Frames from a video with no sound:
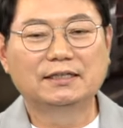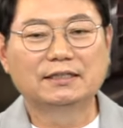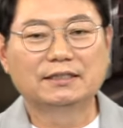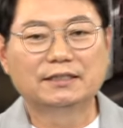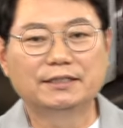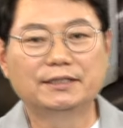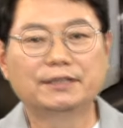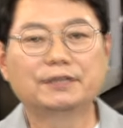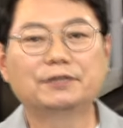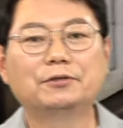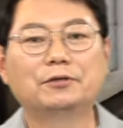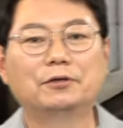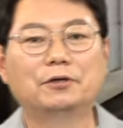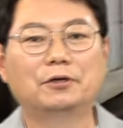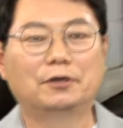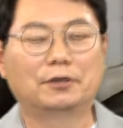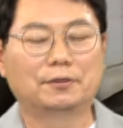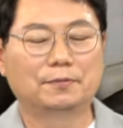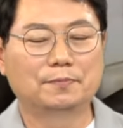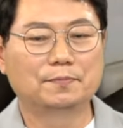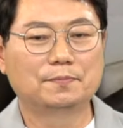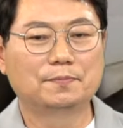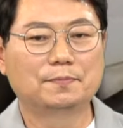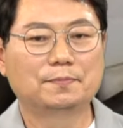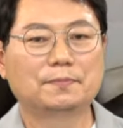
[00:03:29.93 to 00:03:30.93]

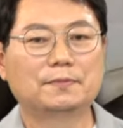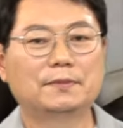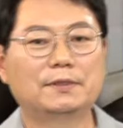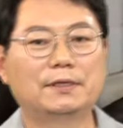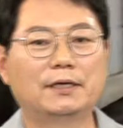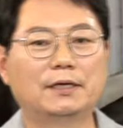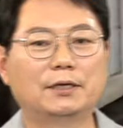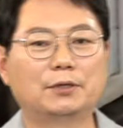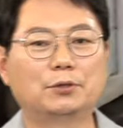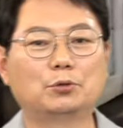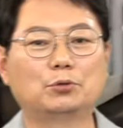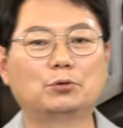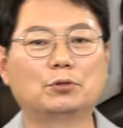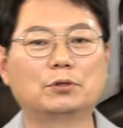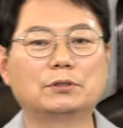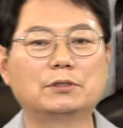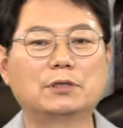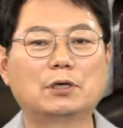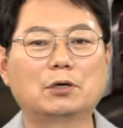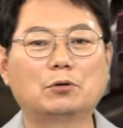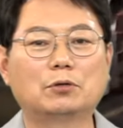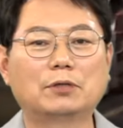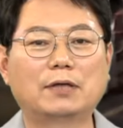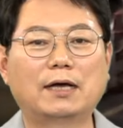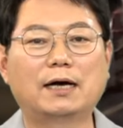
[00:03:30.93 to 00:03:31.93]
그리고 네
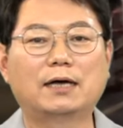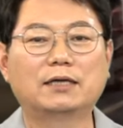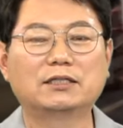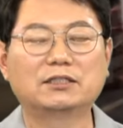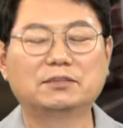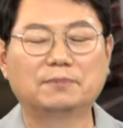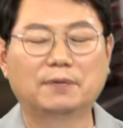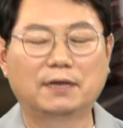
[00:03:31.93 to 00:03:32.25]
교통사고 당하지